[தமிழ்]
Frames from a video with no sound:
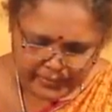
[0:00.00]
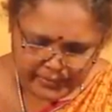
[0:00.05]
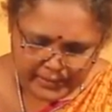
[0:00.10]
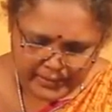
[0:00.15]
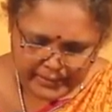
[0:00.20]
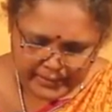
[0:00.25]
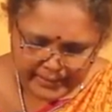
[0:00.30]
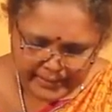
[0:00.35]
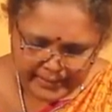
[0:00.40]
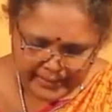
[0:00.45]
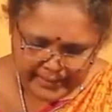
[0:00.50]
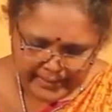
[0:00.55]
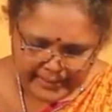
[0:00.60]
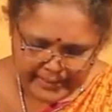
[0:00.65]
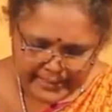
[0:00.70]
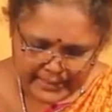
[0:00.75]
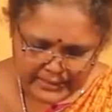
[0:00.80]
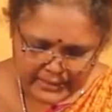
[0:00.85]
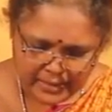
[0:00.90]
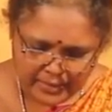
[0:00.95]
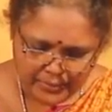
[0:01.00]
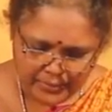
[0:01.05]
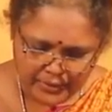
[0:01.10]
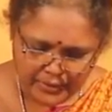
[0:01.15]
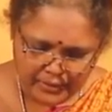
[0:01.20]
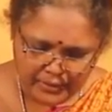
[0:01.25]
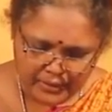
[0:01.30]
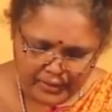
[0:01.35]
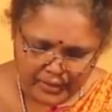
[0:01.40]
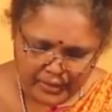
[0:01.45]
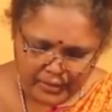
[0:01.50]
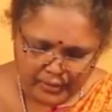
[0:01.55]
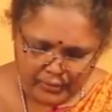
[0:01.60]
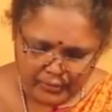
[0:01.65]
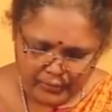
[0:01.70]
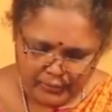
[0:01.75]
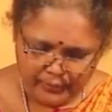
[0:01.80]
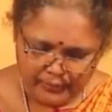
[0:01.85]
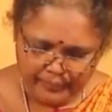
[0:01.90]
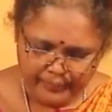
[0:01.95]
இது இன்றைக்கே சாப்பிட்றது
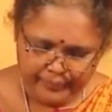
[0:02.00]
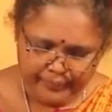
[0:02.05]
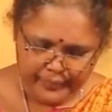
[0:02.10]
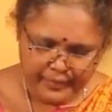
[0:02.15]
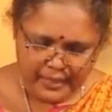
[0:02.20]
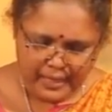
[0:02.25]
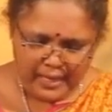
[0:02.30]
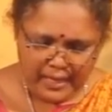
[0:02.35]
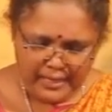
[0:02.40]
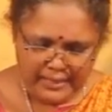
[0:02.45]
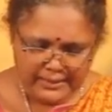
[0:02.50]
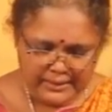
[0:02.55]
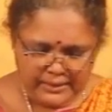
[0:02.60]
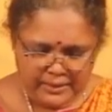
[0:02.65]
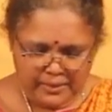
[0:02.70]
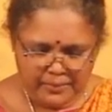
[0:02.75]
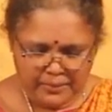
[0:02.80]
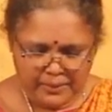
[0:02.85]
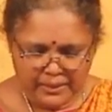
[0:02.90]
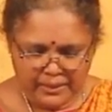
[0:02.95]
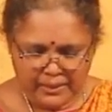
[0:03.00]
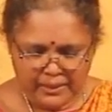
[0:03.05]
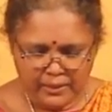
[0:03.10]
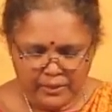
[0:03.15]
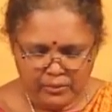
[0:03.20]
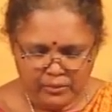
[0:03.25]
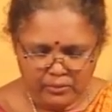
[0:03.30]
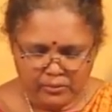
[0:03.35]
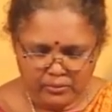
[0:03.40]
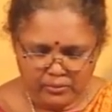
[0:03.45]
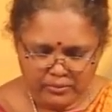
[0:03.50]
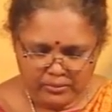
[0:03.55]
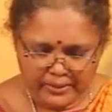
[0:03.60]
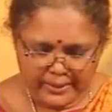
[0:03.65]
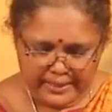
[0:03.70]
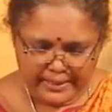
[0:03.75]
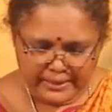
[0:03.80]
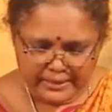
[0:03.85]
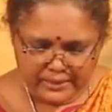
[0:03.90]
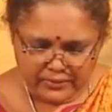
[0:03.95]
காட்டிலும் நாளைக்கு சாப்பிட்டிங்கன்னா இன்னும்
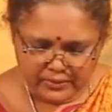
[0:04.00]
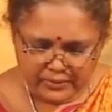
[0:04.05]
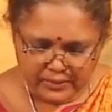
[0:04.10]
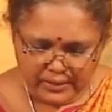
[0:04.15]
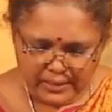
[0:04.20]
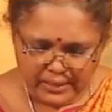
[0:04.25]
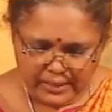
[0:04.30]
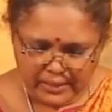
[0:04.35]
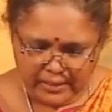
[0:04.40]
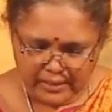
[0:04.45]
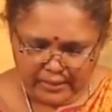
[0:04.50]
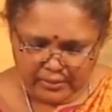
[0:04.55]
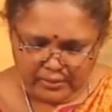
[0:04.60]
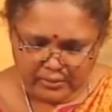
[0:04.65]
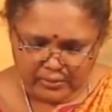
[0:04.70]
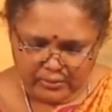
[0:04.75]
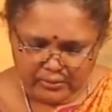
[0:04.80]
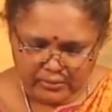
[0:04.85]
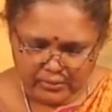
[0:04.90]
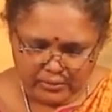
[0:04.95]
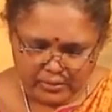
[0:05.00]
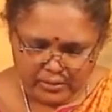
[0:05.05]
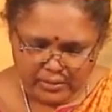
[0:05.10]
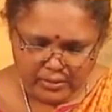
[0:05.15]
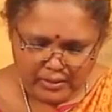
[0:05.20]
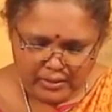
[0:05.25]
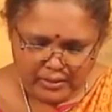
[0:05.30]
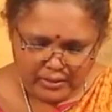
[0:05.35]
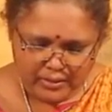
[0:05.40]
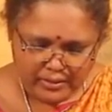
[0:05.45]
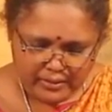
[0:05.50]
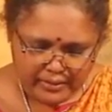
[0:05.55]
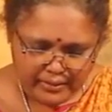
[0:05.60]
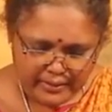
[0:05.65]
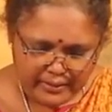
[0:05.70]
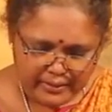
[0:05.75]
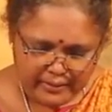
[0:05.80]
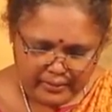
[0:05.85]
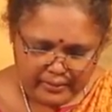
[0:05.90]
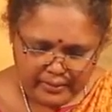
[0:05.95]
டேஸ்ட் வந்து நல்லாயிருக்கும்
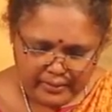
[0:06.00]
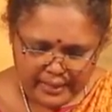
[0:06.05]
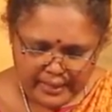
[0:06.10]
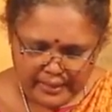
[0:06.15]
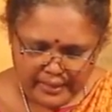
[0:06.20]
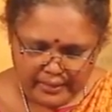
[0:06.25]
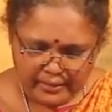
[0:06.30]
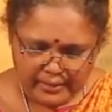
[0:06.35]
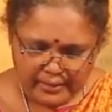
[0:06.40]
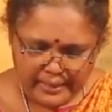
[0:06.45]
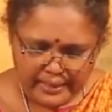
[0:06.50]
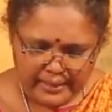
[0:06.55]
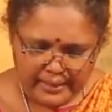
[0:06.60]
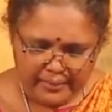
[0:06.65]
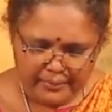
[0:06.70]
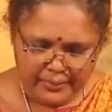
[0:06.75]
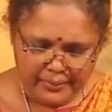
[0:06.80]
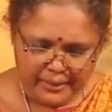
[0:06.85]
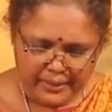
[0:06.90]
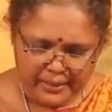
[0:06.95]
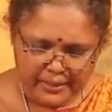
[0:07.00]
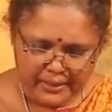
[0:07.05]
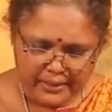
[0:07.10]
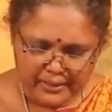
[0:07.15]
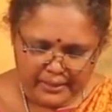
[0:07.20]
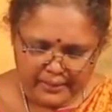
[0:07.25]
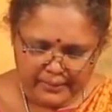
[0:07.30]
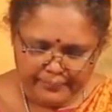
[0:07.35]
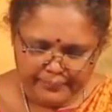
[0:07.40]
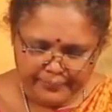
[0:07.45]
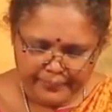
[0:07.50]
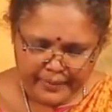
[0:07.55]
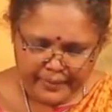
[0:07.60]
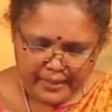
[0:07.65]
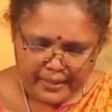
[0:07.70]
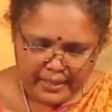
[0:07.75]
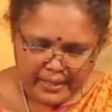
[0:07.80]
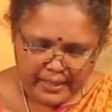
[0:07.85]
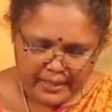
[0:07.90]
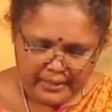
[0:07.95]
ஏன் ஏன் அப்படின்னா
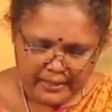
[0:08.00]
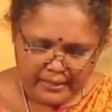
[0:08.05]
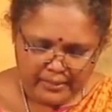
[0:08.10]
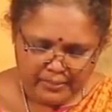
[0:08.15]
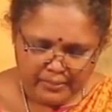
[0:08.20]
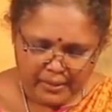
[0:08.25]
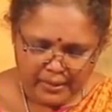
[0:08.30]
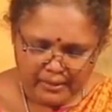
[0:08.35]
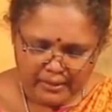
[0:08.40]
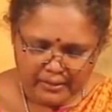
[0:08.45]
அந்த மா